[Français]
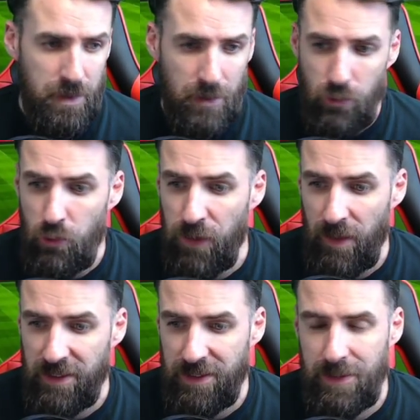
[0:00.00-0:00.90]
Tout
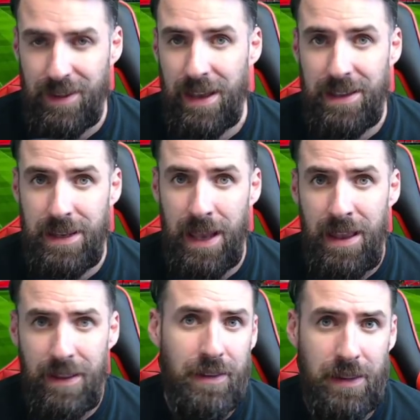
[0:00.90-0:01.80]
Fabien Tech qu'il
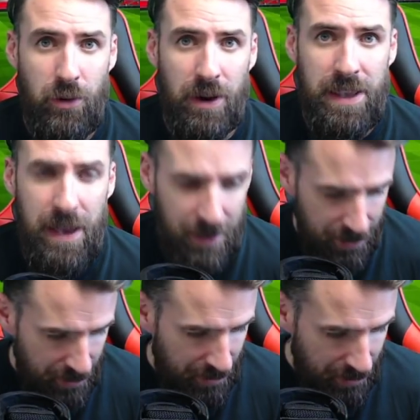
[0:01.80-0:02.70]
est, t'es d'oreiller,
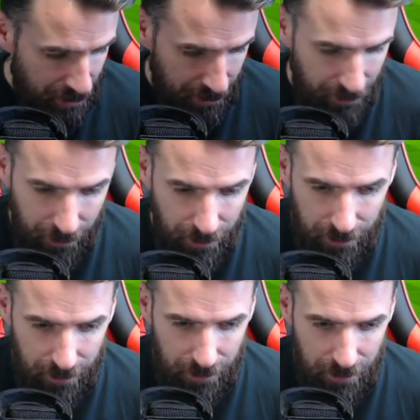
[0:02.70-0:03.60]
euh,
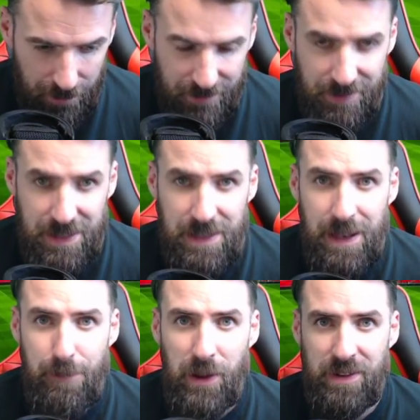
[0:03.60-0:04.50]
s'il
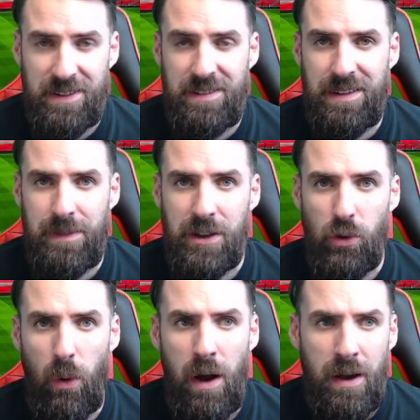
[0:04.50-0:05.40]
n'est pas dans un système à
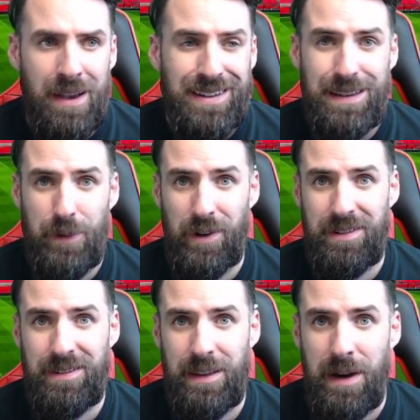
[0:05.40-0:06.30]
3, c'est pas dans un
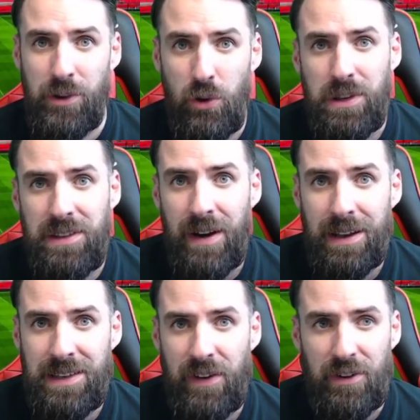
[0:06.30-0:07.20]
système à 2 qui
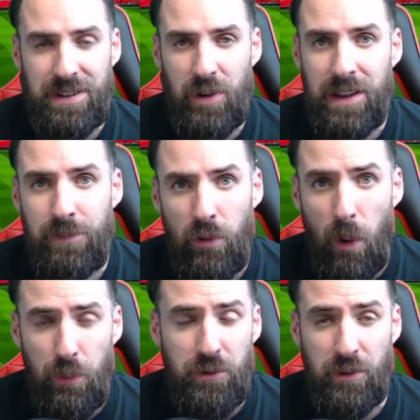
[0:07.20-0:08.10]
va, qui va forcément être bon.
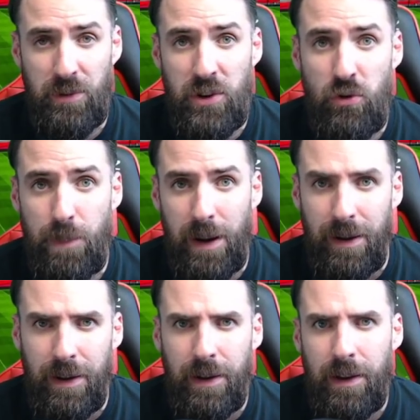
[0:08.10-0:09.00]
En plus, de toute façon, il joue pas.
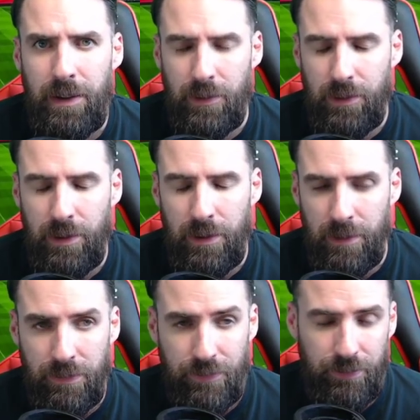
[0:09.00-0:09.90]
Donc
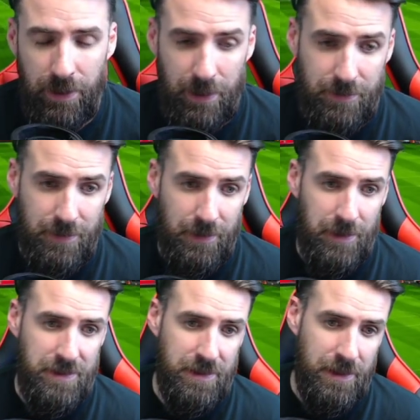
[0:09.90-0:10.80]
euh, voilà, c'est
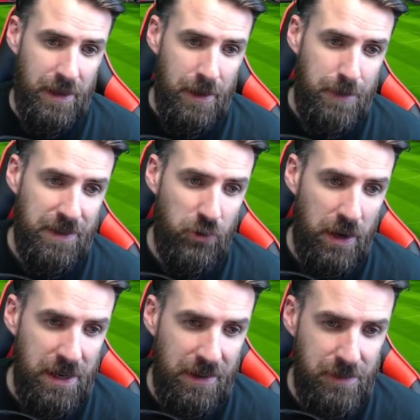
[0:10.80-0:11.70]
dramatique. Passons
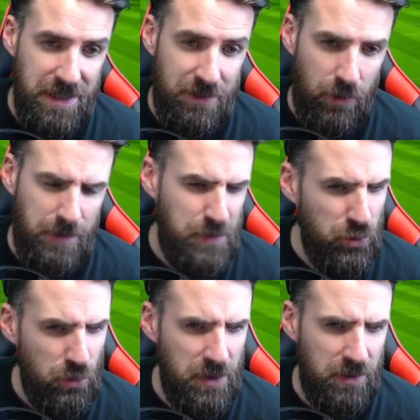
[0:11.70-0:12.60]
à l'île les amis, qui sont un petit peu
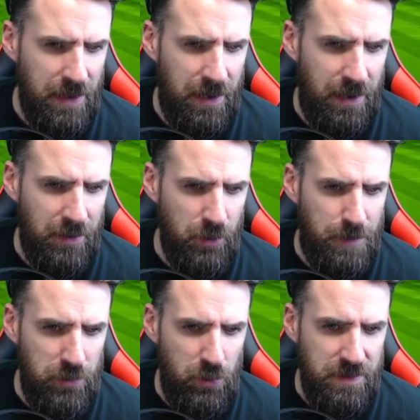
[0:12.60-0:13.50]
tombés dans, un, dans le
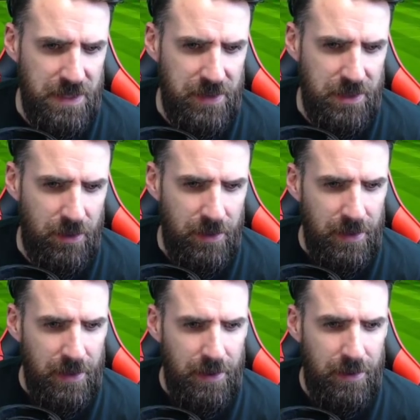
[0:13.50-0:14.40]
panneau aussi avec
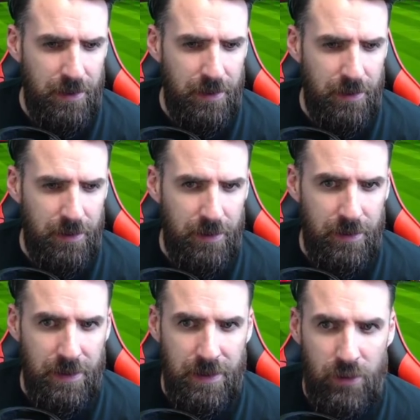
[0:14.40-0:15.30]

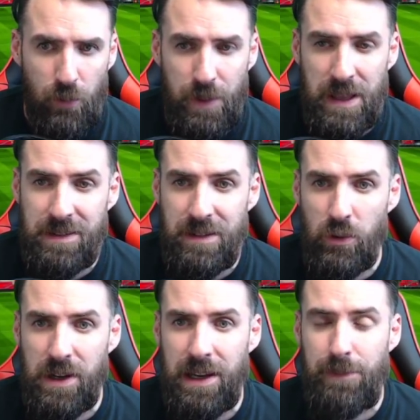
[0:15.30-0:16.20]
euh, le penalty
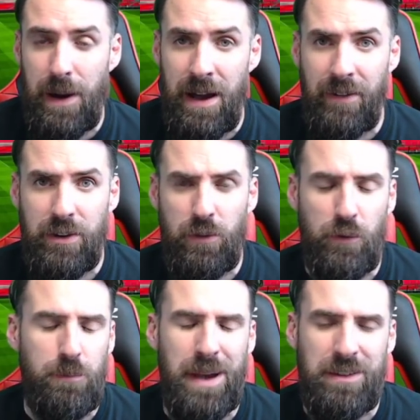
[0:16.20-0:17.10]
donc Ripard, avec une
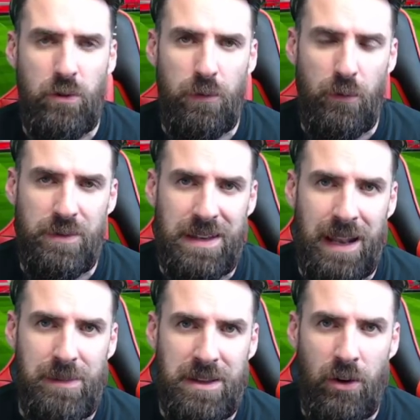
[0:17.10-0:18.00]
faute bête de Fonté à
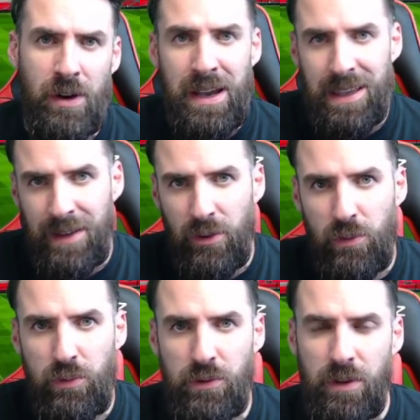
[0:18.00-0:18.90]
la mi-temps. Il y avait eu
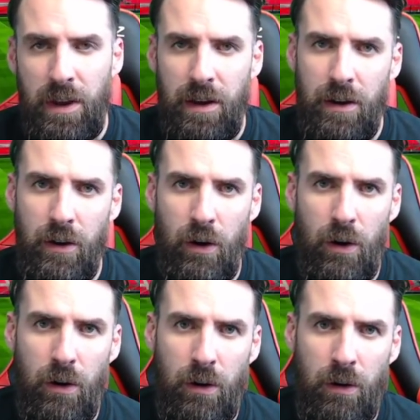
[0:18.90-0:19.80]
but euh,
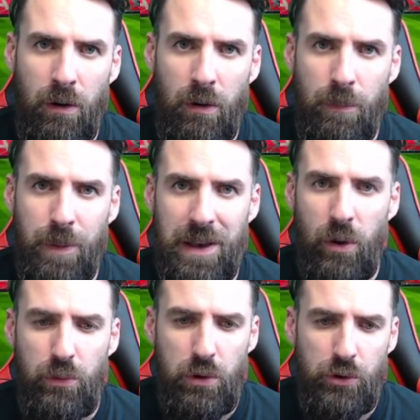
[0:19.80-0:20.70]
en
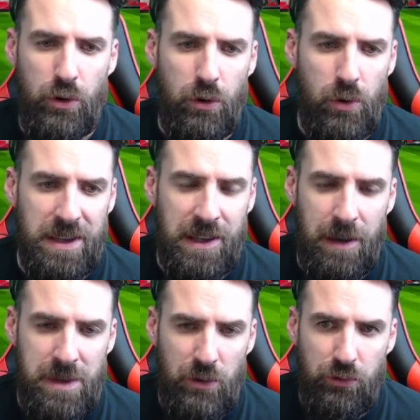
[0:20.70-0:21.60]
préambule de Loïc
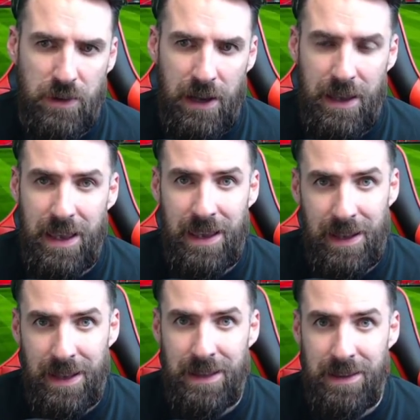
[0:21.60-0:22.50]
Rémy en tout cas,
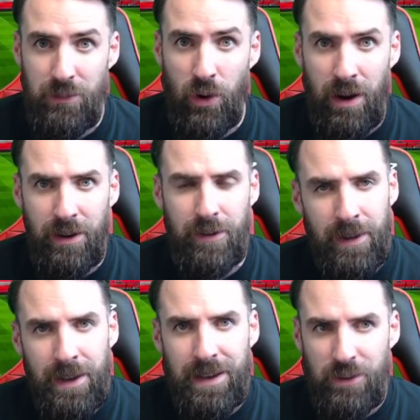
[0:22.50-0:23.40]
et les Nîmois,
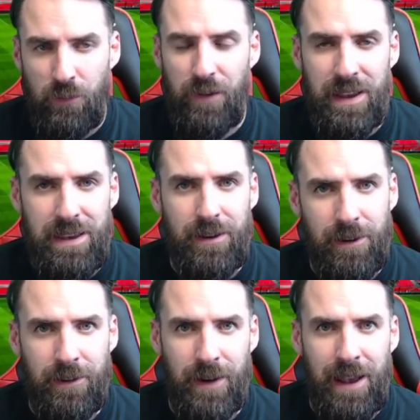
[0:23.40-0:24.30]
ils ont failli
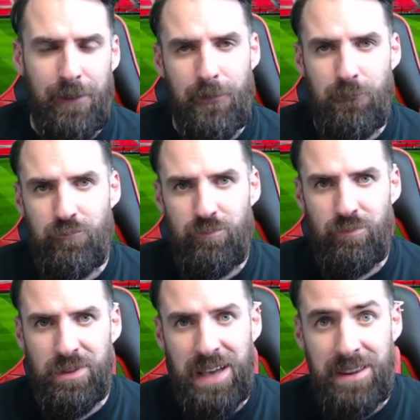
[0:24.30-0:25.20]
voilà,
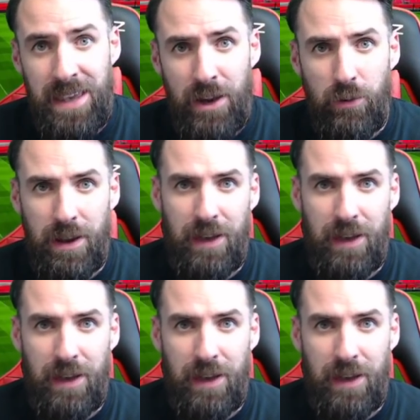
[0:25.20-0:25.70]
gagner quoi.